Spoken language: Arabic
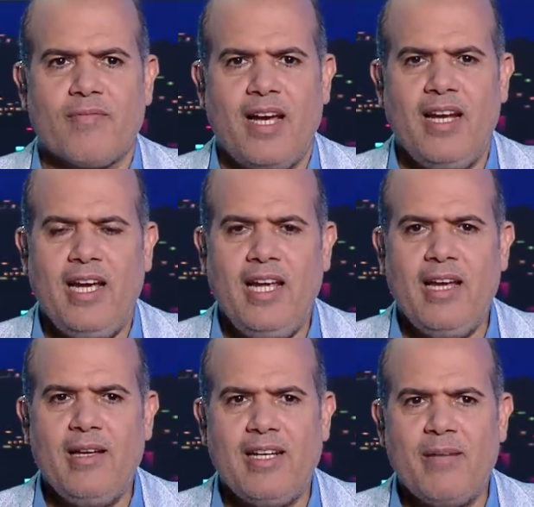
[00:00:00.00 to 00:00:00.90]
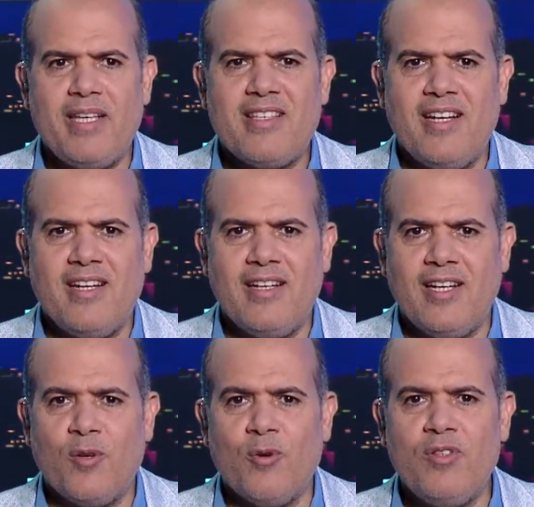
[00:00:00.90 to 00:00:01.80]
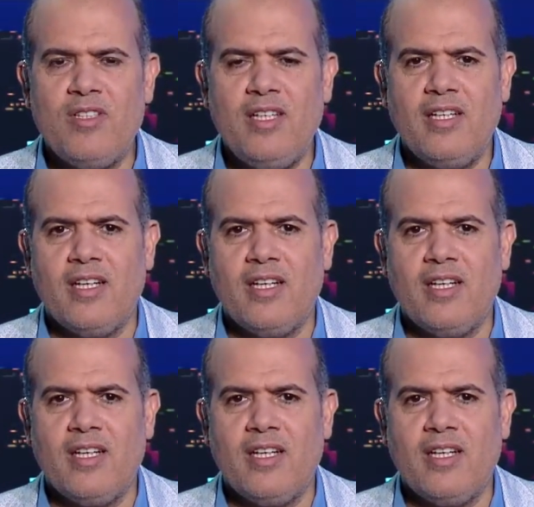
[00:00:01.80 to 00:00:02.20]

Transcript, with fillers: انا حقيقه يعني بسال الجندي